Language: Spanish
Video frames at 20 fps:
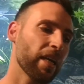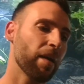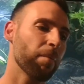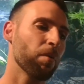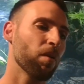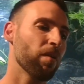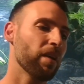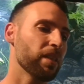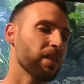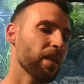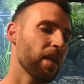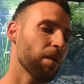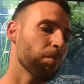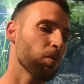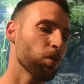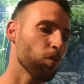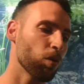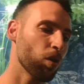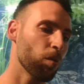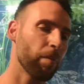quería aprovechar,
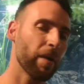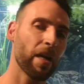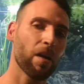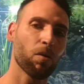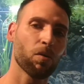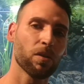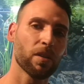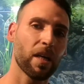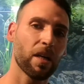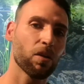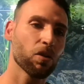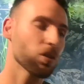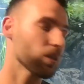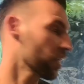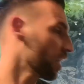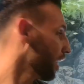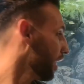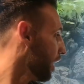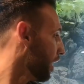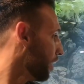pues bueno, para contaros
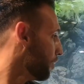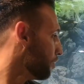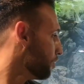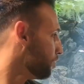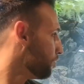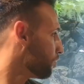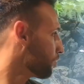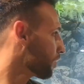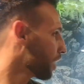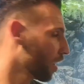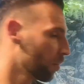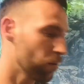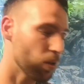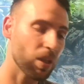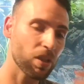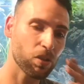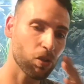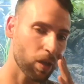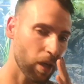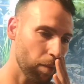que
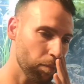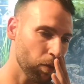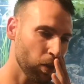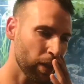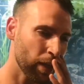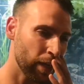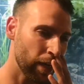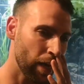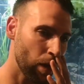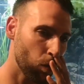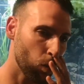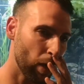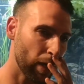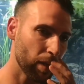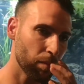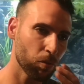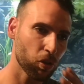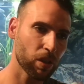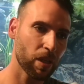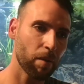hemos hecho cambios en el
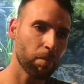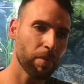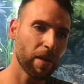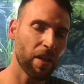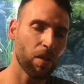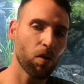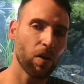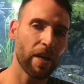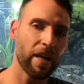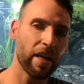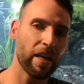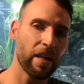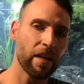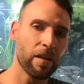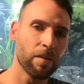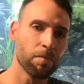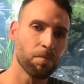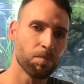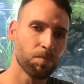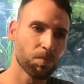acuario, hemos cambiado
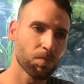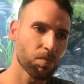el,